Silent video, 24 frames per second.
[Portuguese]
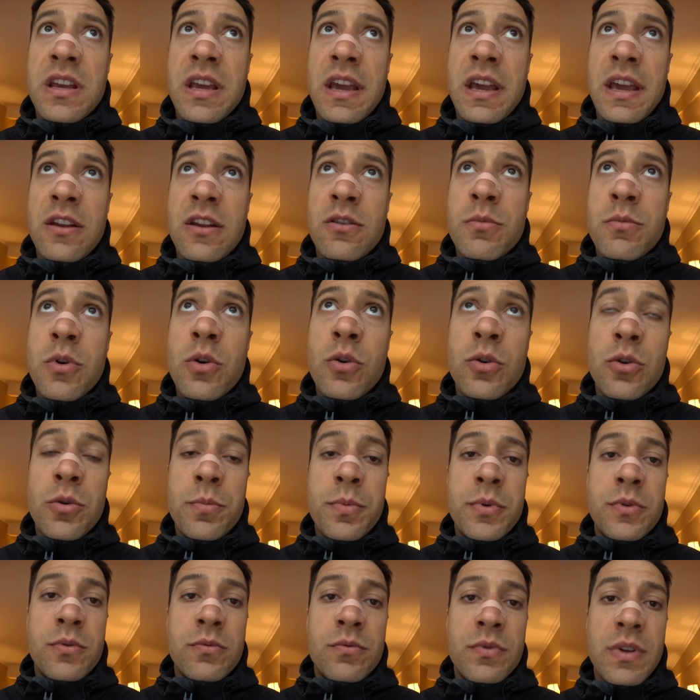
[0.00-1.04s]
ninguém. No meu
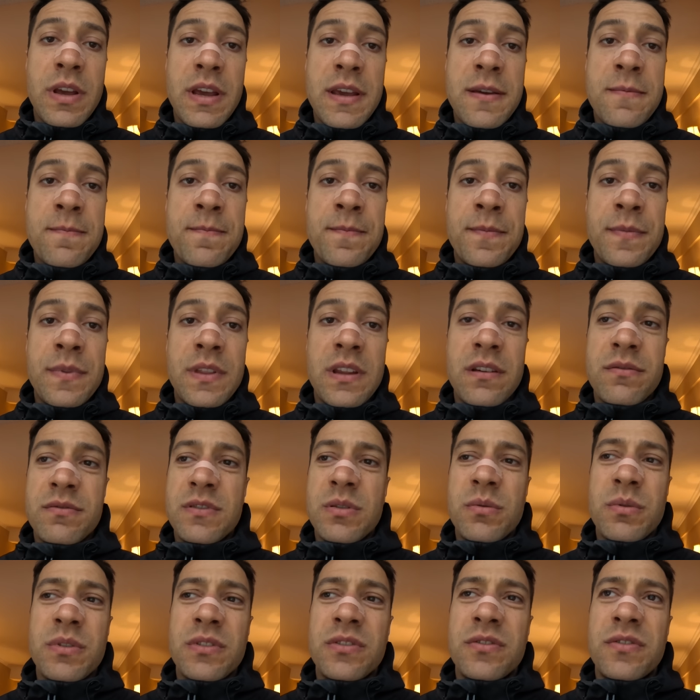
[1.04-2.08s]
grupo não tem. Deve
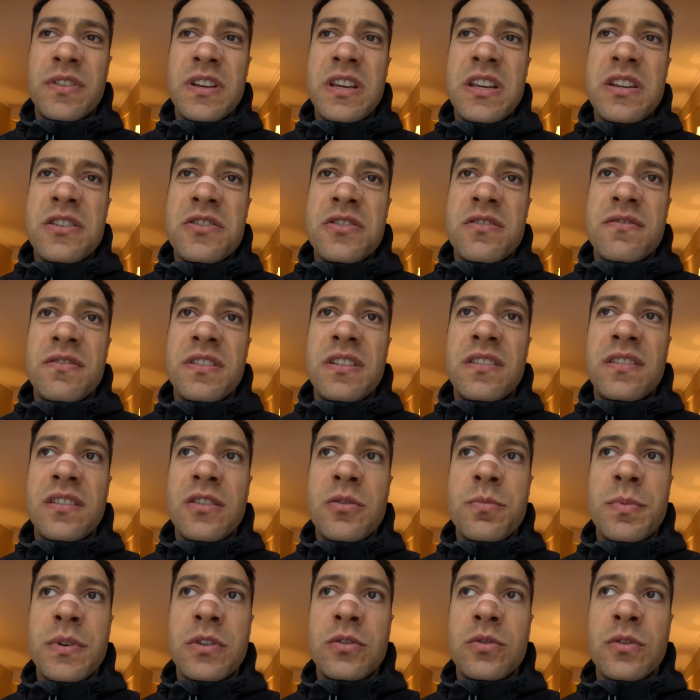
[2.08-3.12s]
ter umas 20,
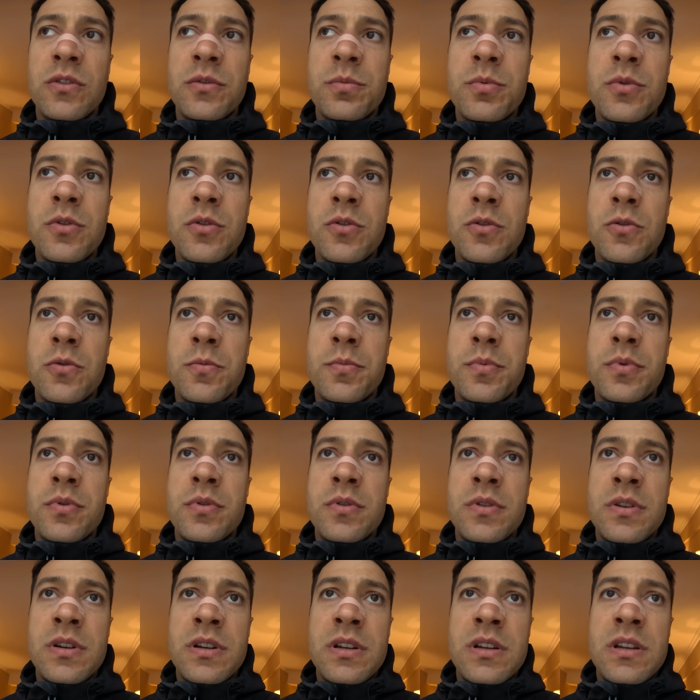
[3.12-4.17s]
25 pessoas por grupo.
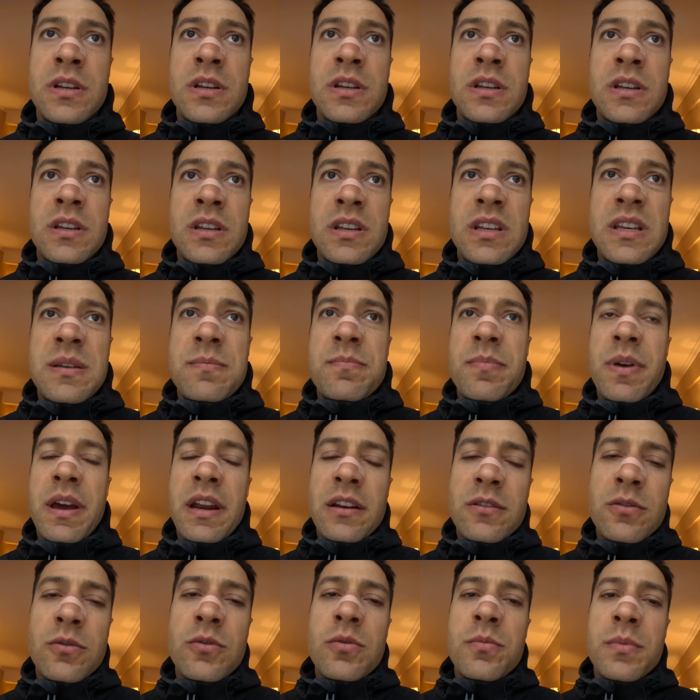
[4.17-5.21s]
E
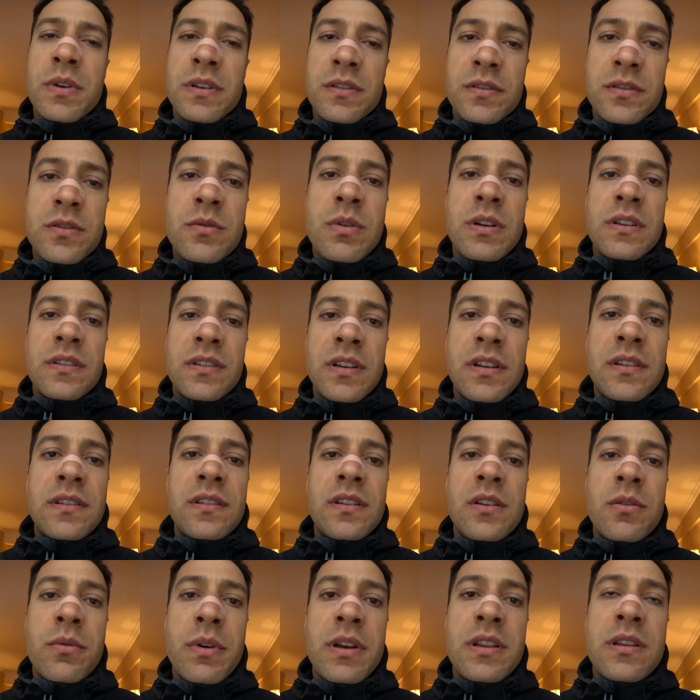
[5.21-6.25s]
perto de umas
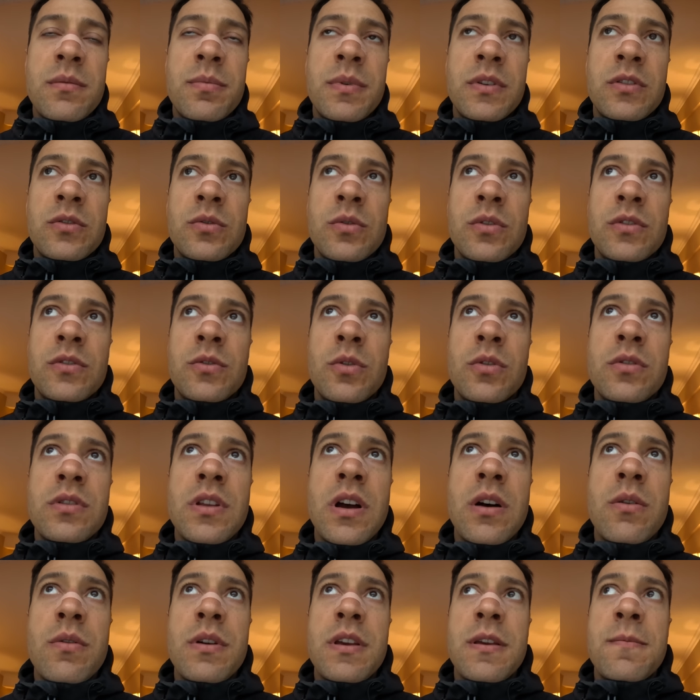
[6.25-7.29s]
450 pessoas
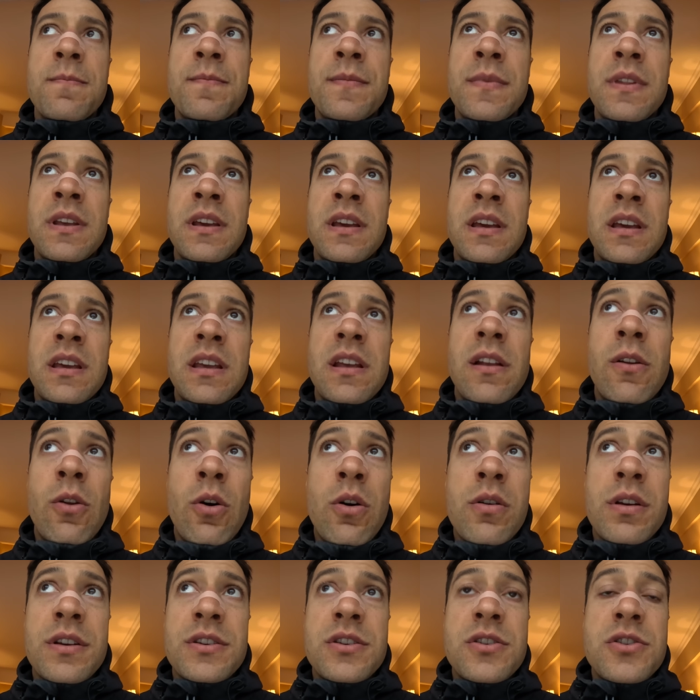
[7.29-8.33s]
total aí. E
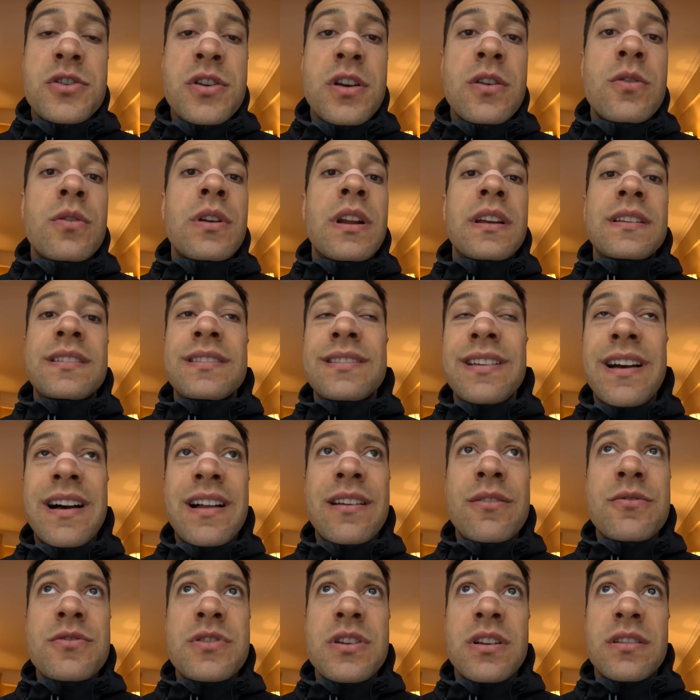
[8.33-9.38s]
logo que a gente chegou na
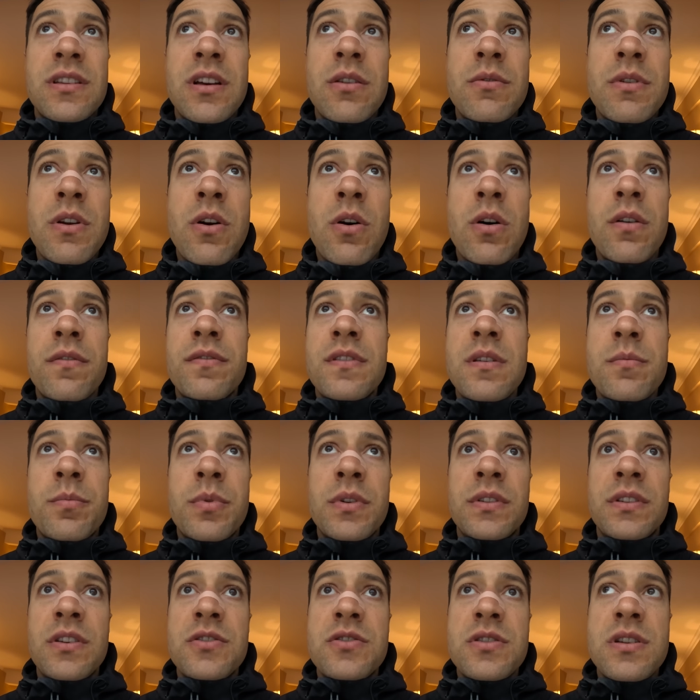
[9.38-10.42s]
sala onde ia estar o Inhoff,
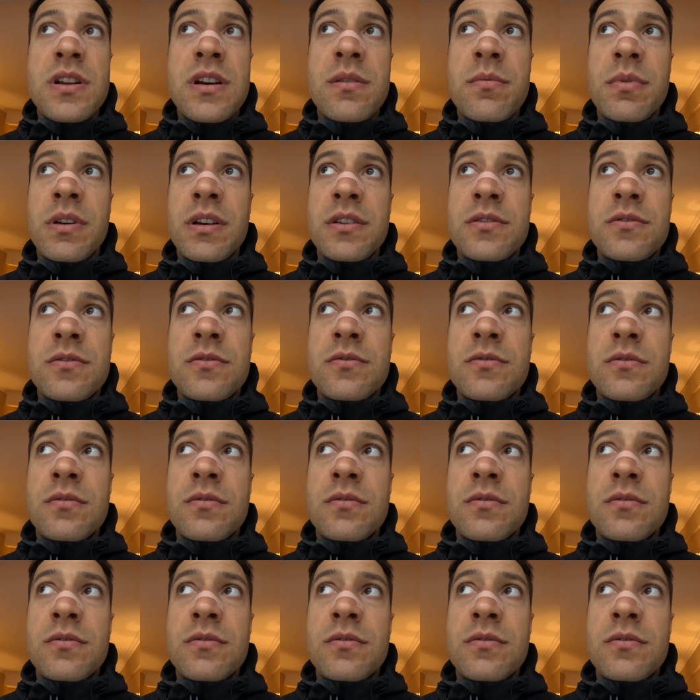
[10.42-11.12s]
depois da dinâmica,